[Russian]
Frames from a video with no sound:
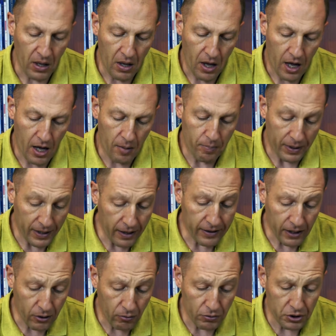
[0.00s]
А, понять
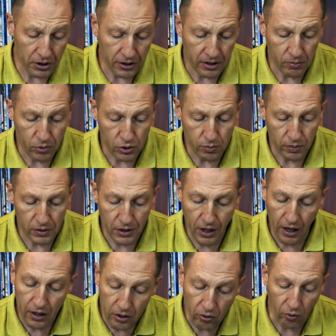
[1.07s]
такого человека может быть
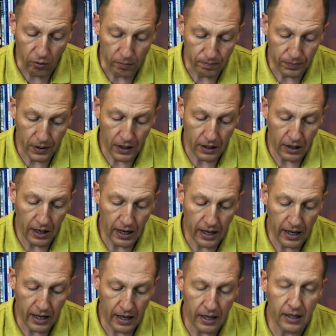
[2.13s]
нелегко. И
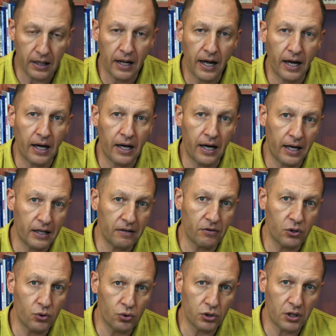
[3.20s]
для, для этого
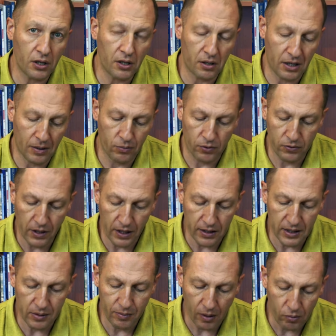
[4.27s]
нужно, на мой взгляд,
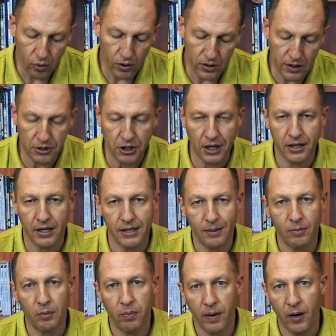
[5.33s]
самому различать хотя
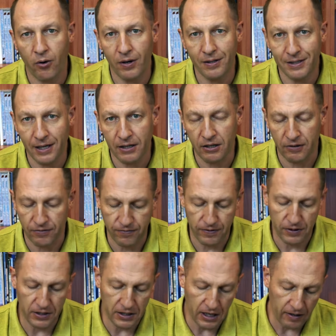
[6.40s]
бы пару оттенков
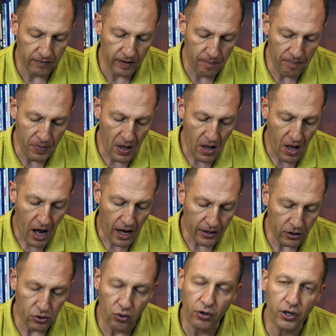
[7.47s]
серого, а
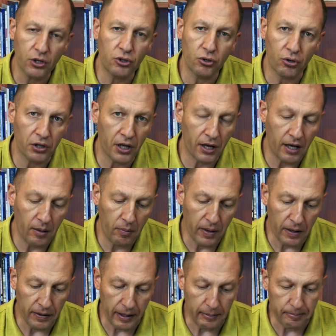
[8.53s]
не только черное и
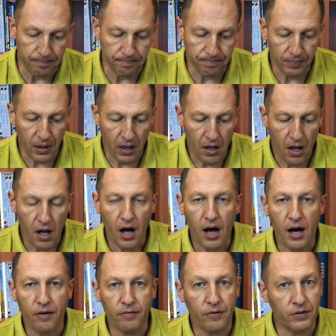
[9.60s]
белое.
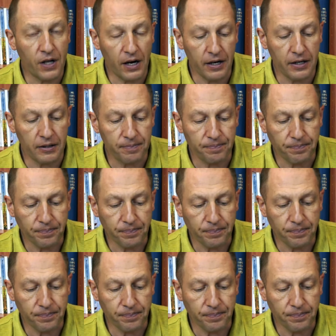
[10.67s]
А, во-вторых,